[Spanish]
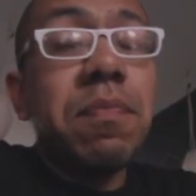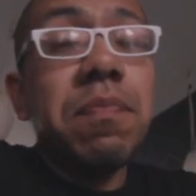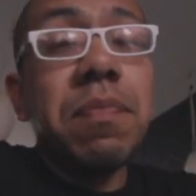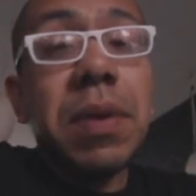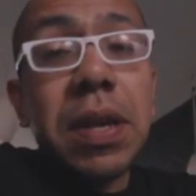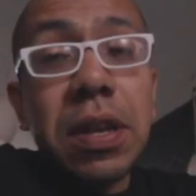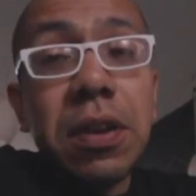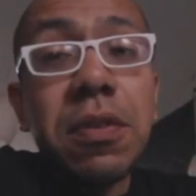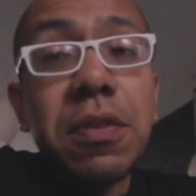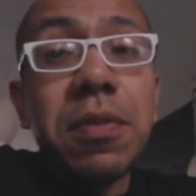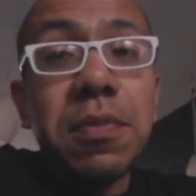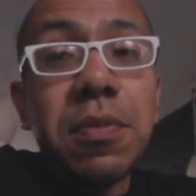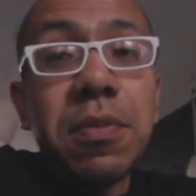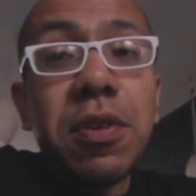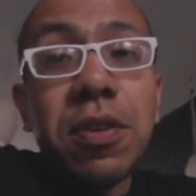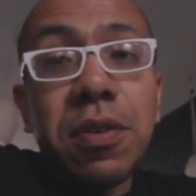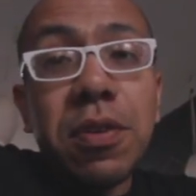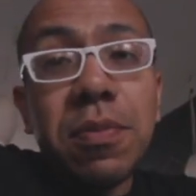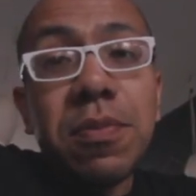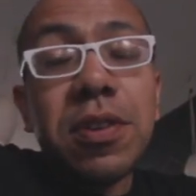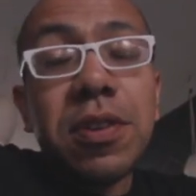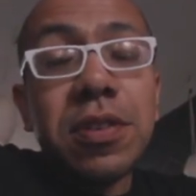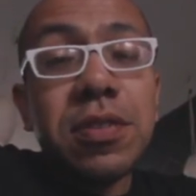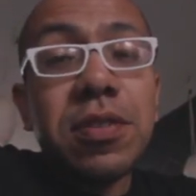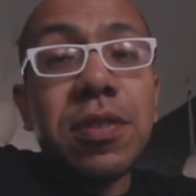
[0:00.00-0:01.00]
Pero vimos
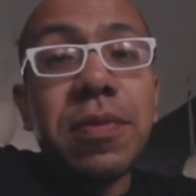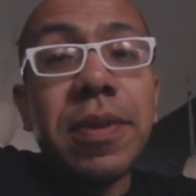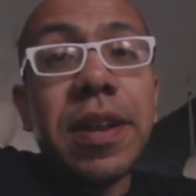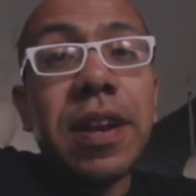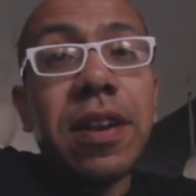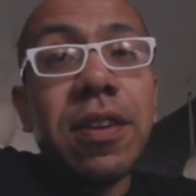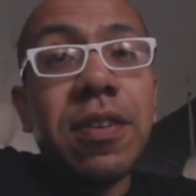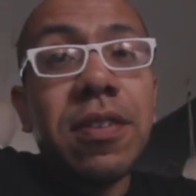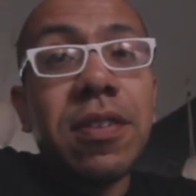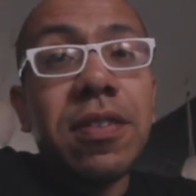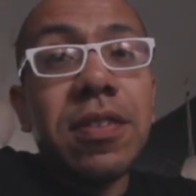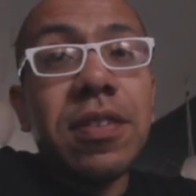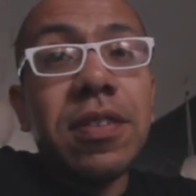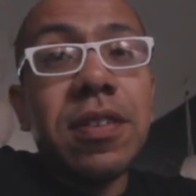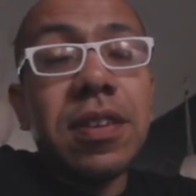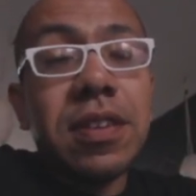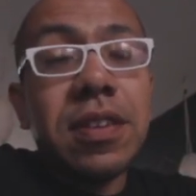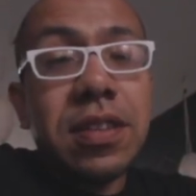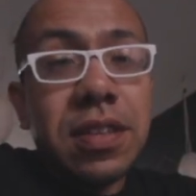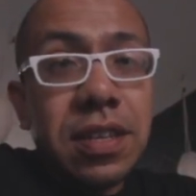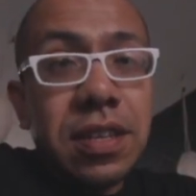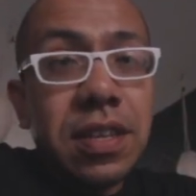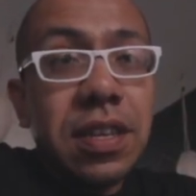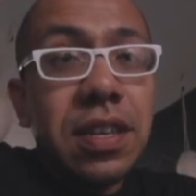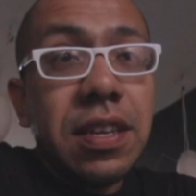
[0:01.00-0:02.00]
cómo resolverlo
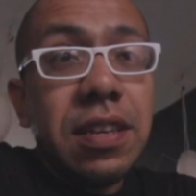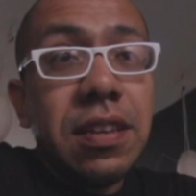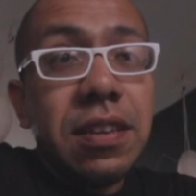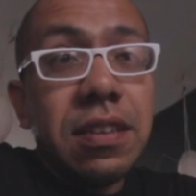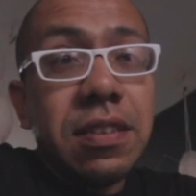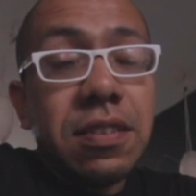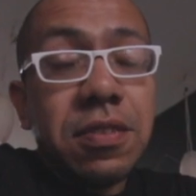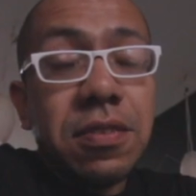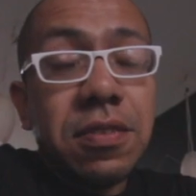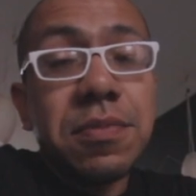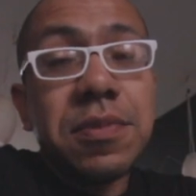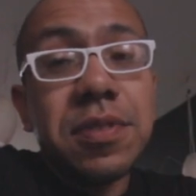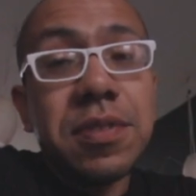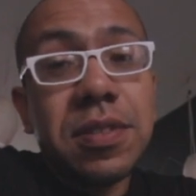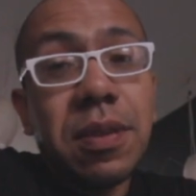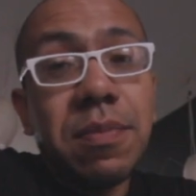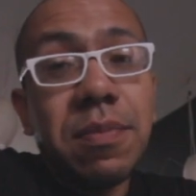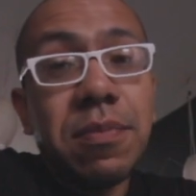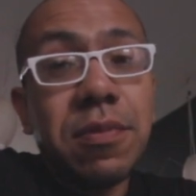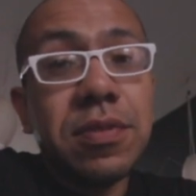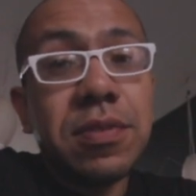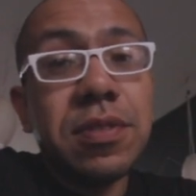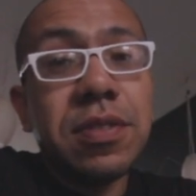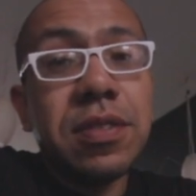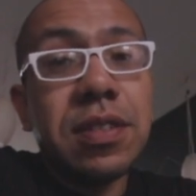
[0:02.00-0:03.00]
y
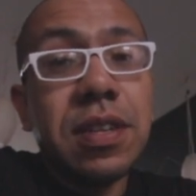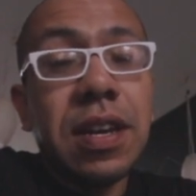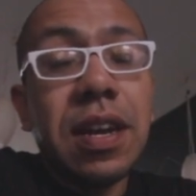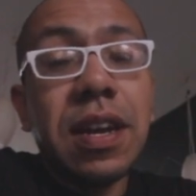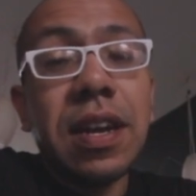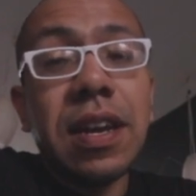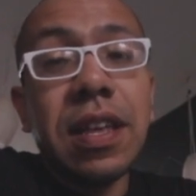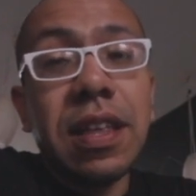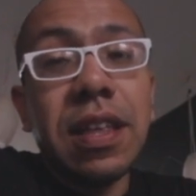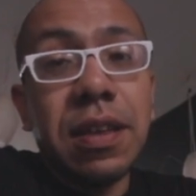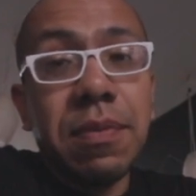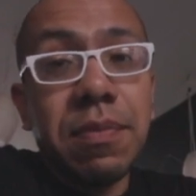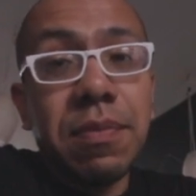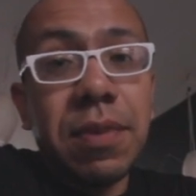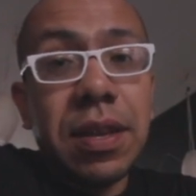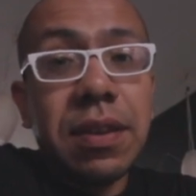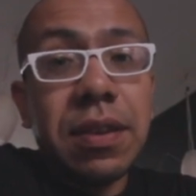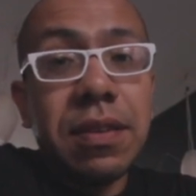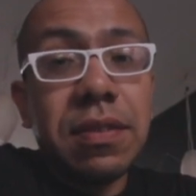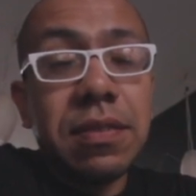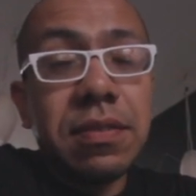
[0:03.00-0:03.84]
comenzamos KGDM.